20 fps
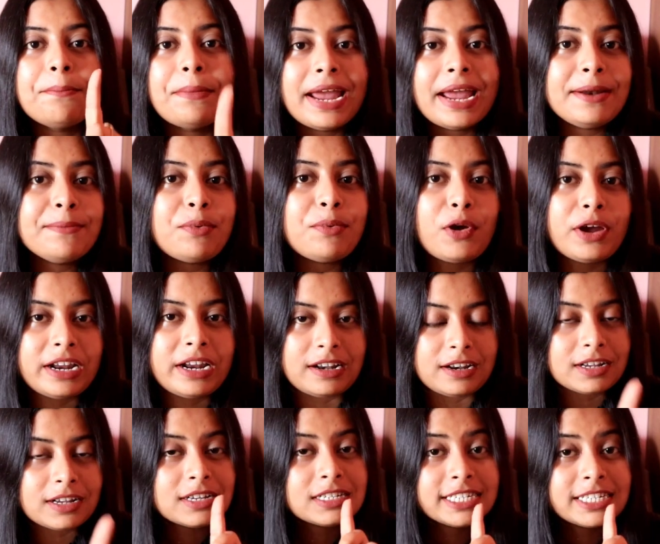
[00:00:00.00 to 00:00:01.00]
মেন পয়েন্ট
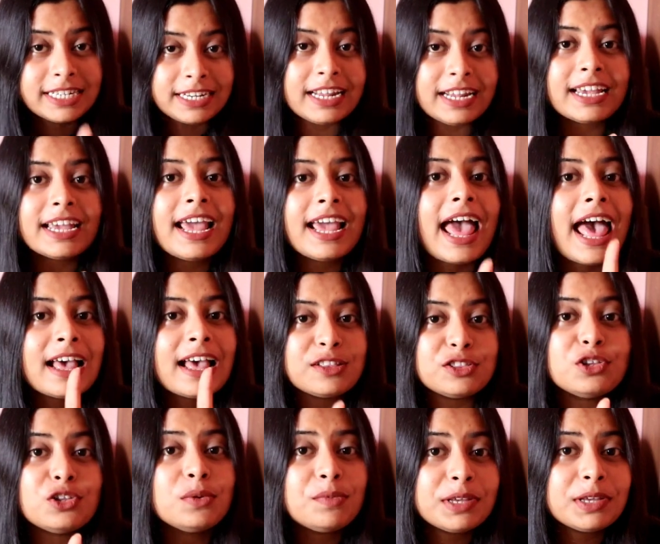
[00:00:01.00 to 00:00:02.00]
যেটাকে
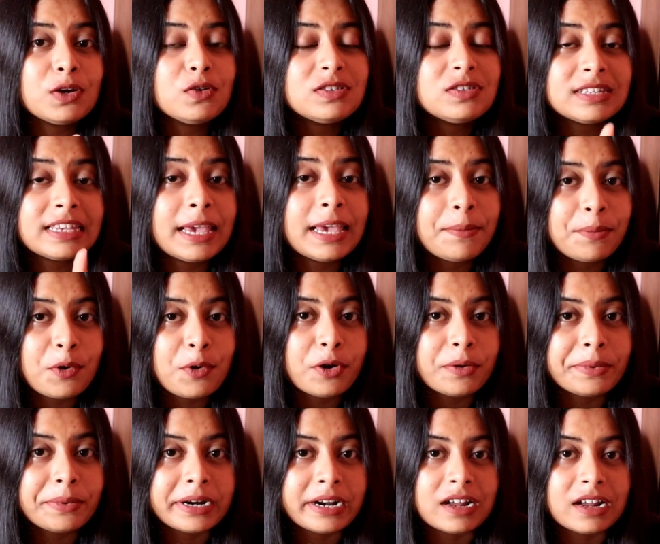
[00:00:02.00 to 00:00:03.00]
একদম কেউ স্কিপ
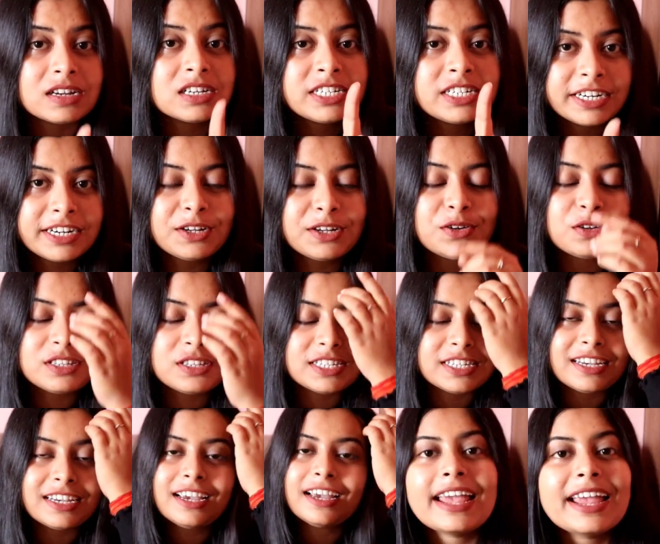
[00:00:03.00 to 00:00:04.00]
করবে না সেটা
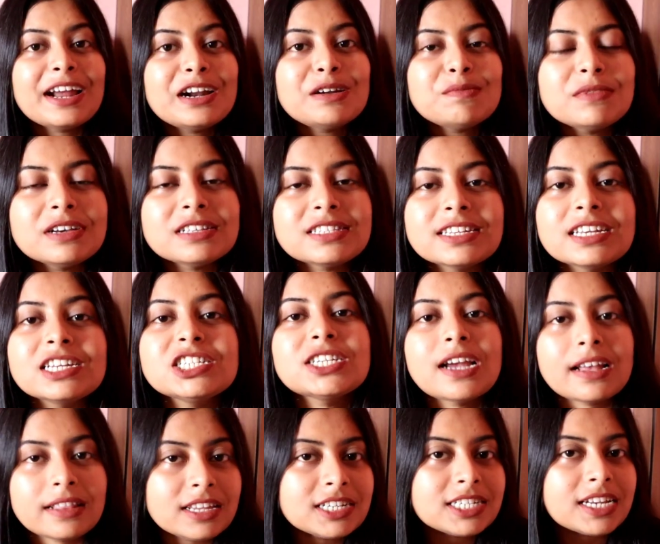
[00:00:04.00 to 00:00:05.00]
হচ্ছে হেয়ার মাস্কের
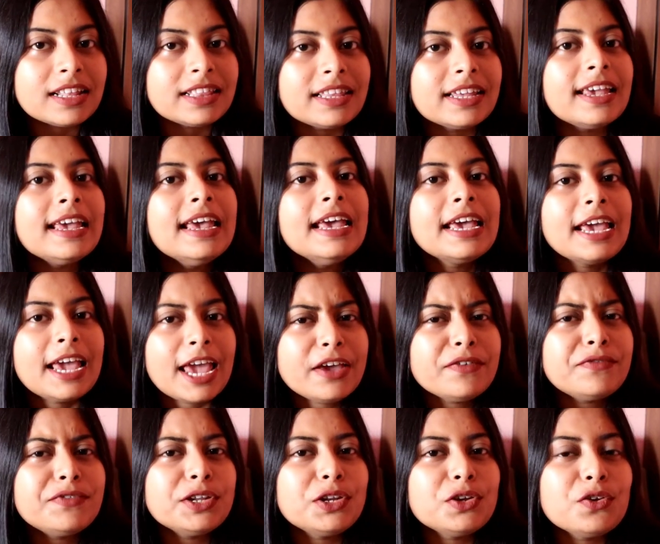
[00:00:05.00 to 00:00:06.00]
সাথে সাথে
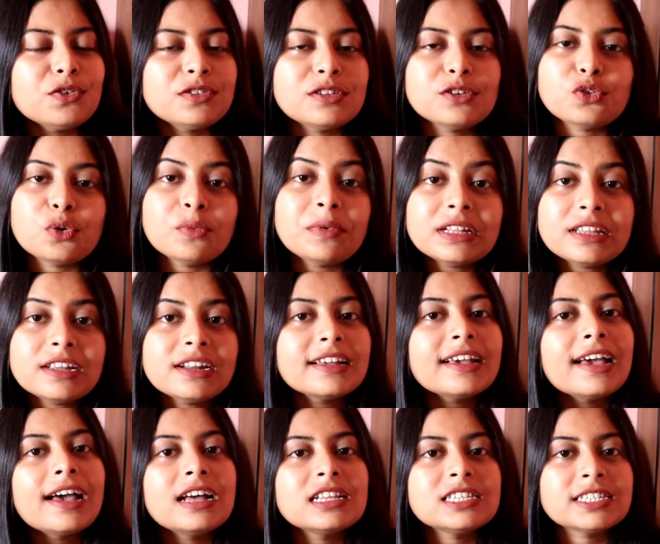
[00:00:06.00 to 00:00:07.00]
এই ভিডিওতে
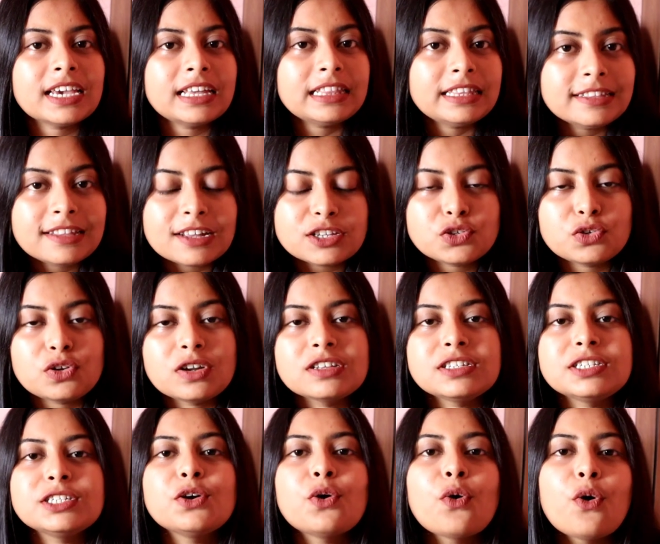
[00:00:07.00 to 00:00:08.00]
তোমাদেরকে আজকে দিতে
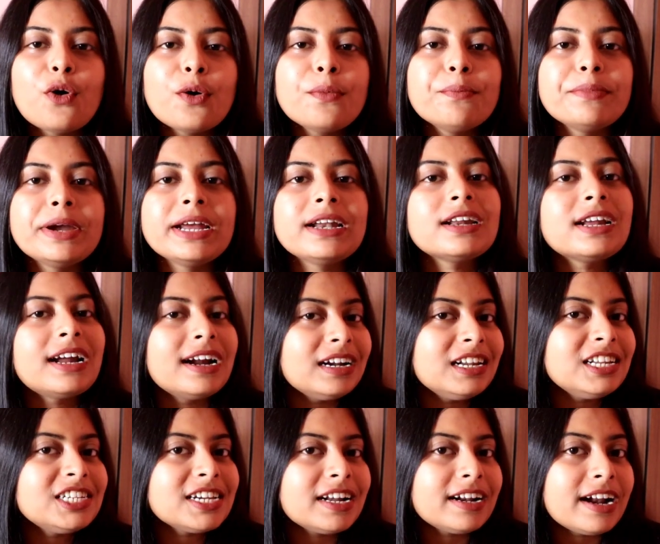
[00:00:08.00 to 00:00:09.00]
চলেছি হোম মেড
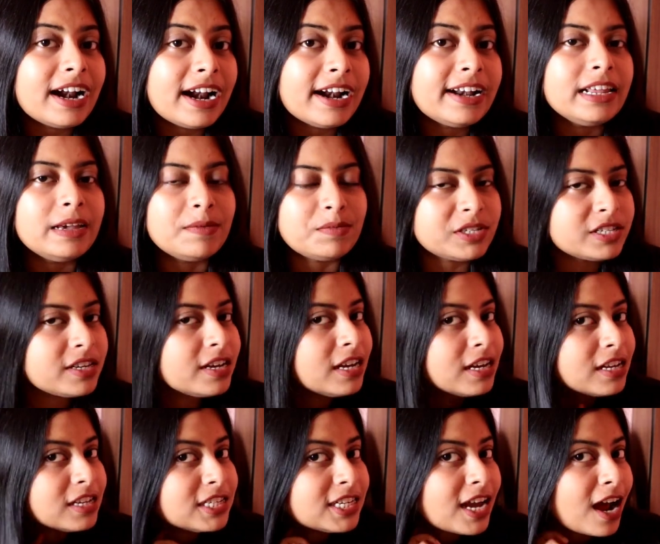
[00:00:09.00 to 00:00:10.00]
কন্ডিশনারের টিপস
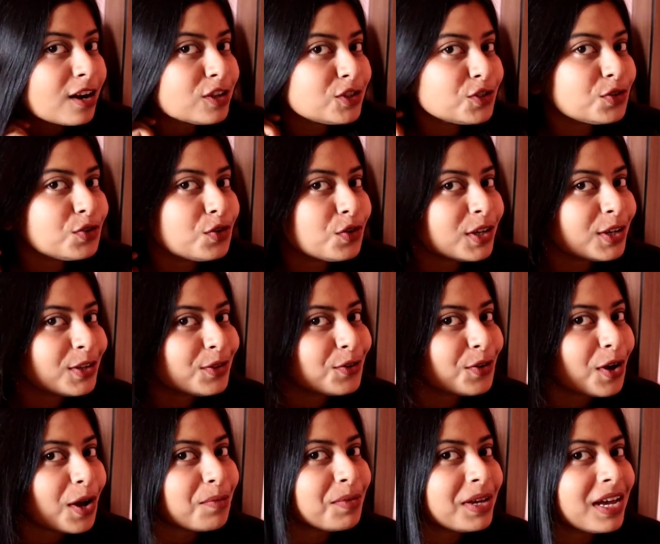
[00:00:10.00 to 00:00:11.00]
যার জন্য
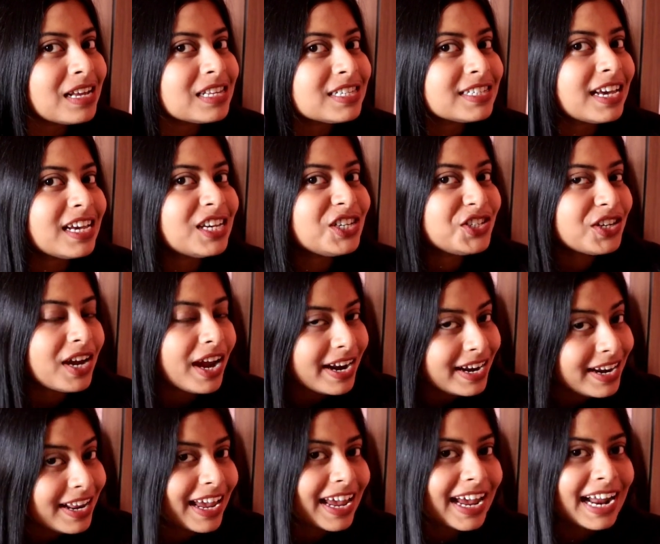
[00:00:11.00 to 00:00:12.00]
কিন্তু আমি আজকে এই
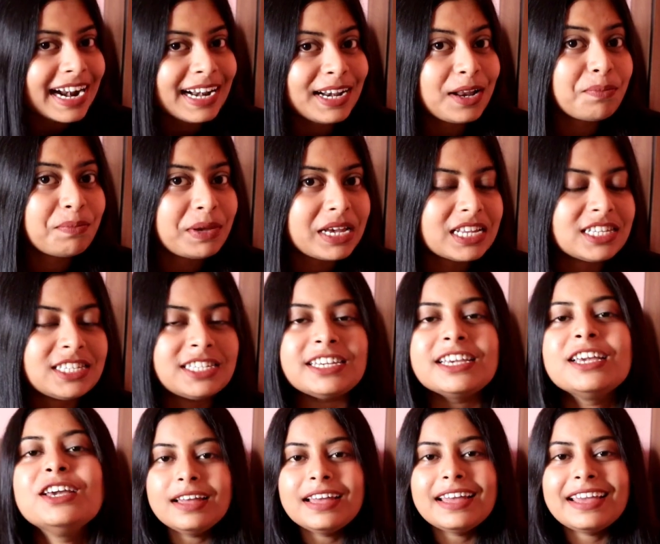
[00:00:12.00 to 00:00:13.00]
শাইনি হেয়ারটা পেয়েছি
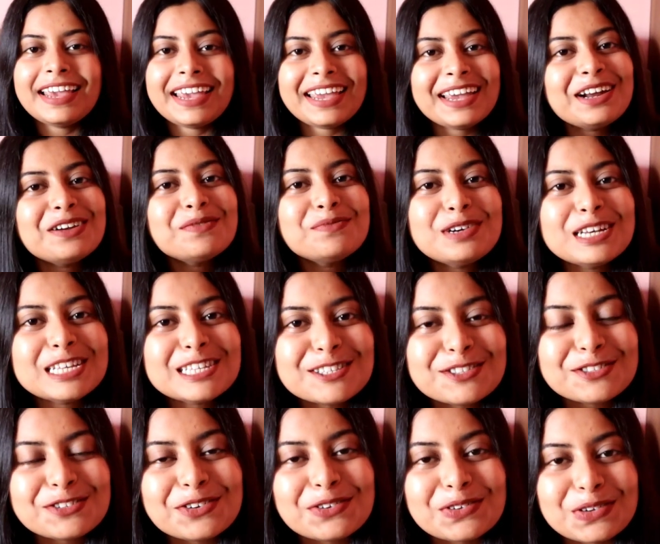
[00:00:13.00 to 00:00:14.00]
হেয়ার মাস্ক
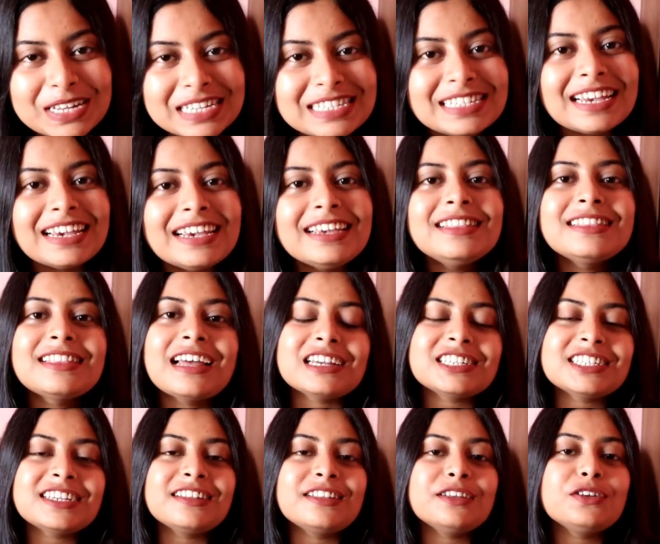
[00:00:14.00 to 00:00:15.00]
তো রয়েছেই
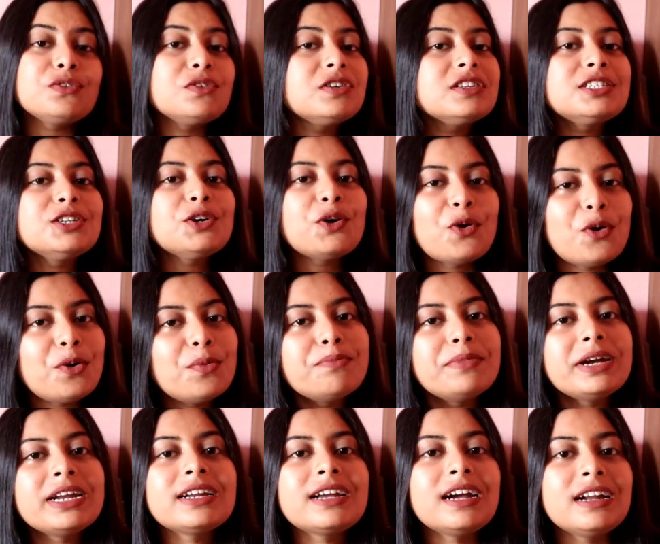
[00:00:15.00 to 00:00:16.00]
তার সাথে রয়েছে হোম
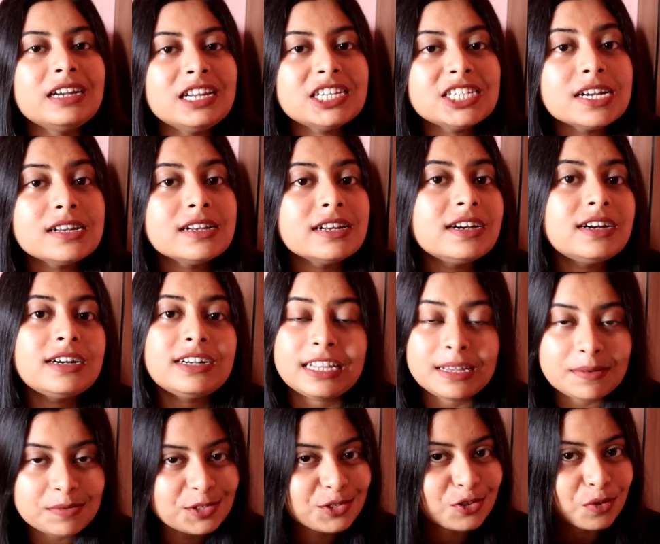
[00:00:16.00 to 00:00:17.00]
মেড কন্ডিশনারের
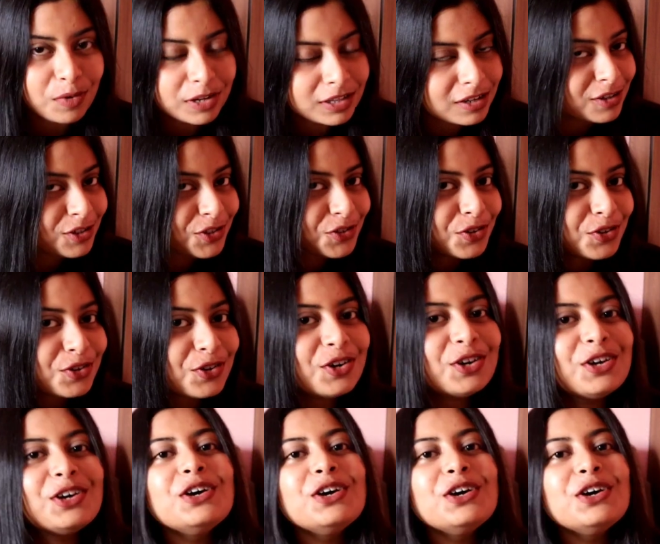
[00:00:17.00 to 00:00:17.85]
টিপস তোমাদের জন্য